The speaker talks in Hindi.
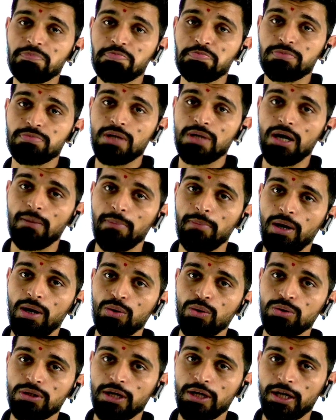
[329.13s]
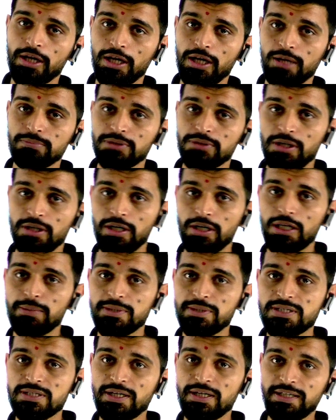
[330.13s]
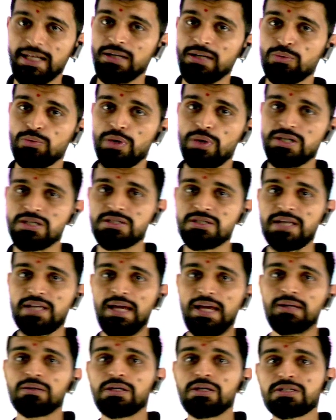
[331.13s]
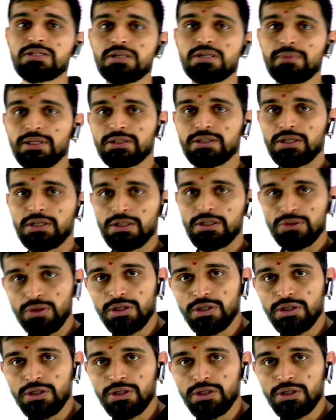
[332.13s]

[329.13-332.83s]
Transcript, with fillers: अबाउट अगर हम 30 में से 10 क्वेश्चन कैलकुलस की बात करें तो